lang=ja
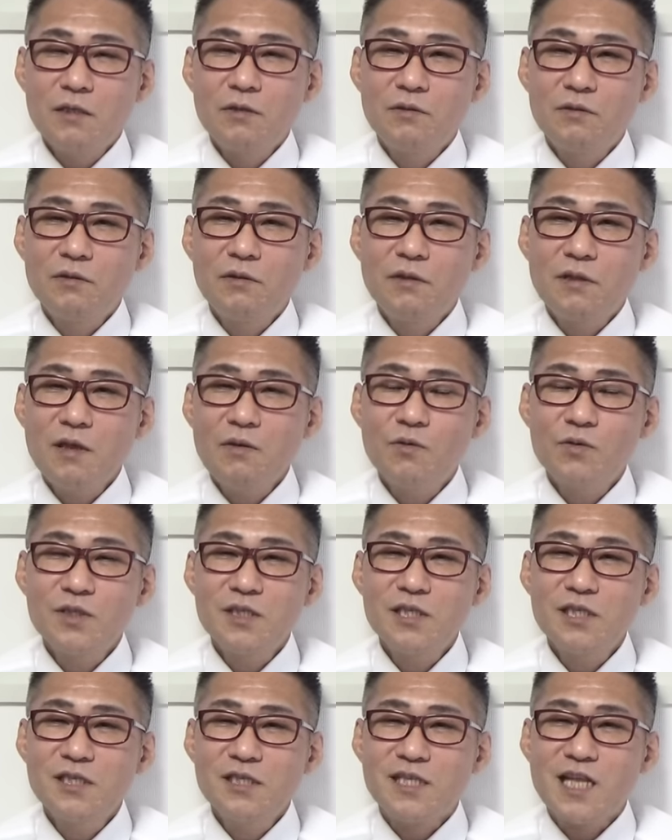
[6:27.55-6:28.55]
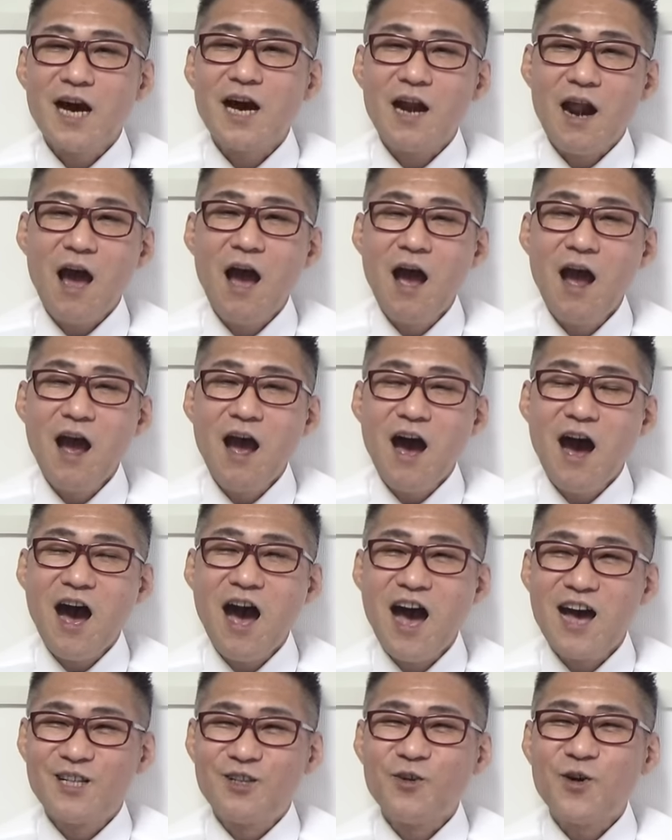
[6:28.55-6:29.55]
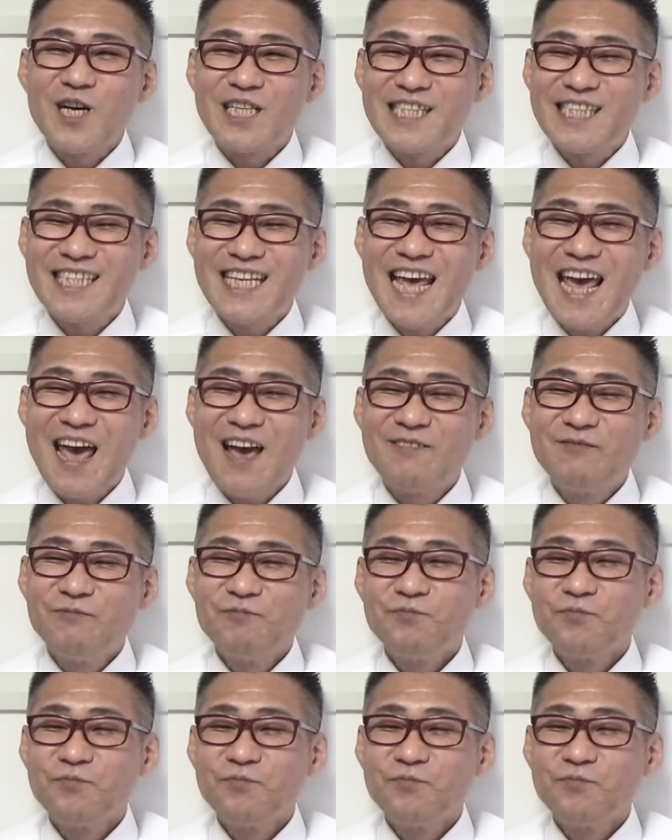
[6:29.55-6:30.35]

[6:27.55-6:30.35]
言ってほしいんだから。あとかですね、